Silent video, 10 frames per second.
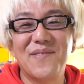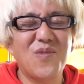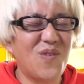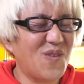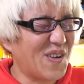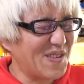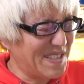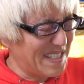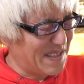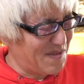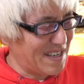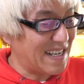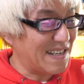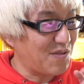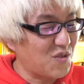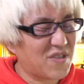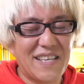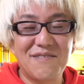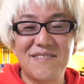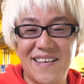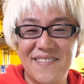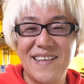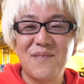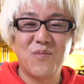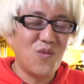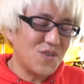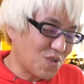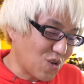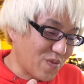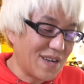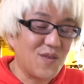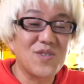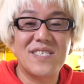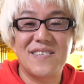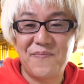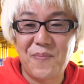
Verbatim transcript: もう自分が劣っているんだ。もう一伸びが欲しい。